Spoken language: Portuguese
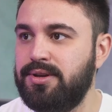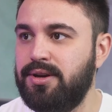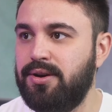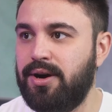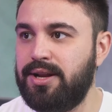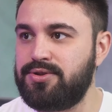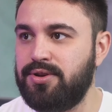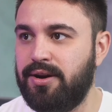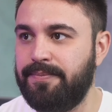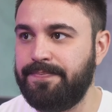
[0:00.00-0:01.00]
olha
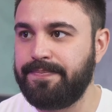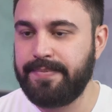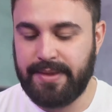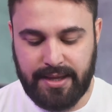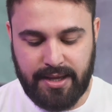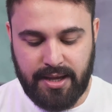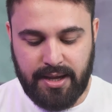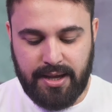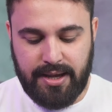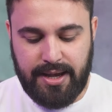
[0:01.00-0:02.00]
só.
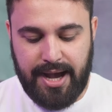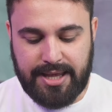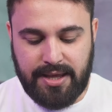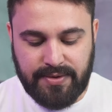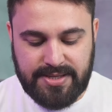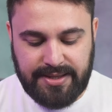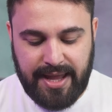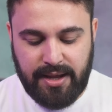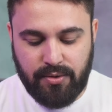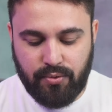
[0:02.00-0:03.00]
Aqui você
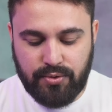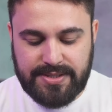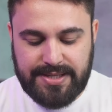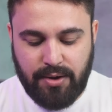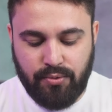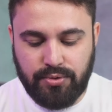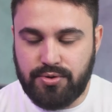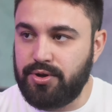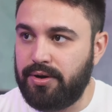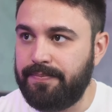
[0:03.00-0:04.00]
tem os
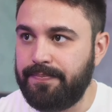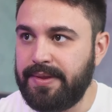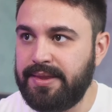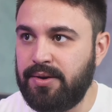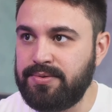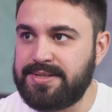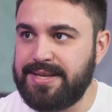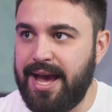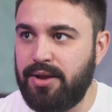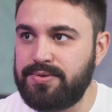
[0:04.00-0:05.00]
segundos, ó. Então,
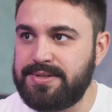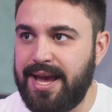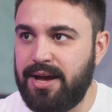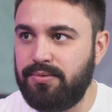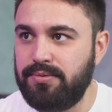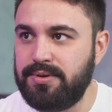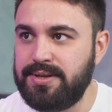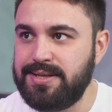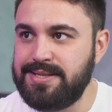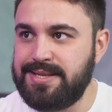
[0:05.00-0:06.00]

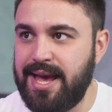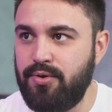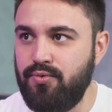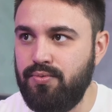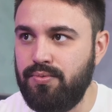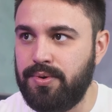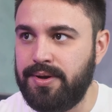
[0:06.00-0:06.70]
0001,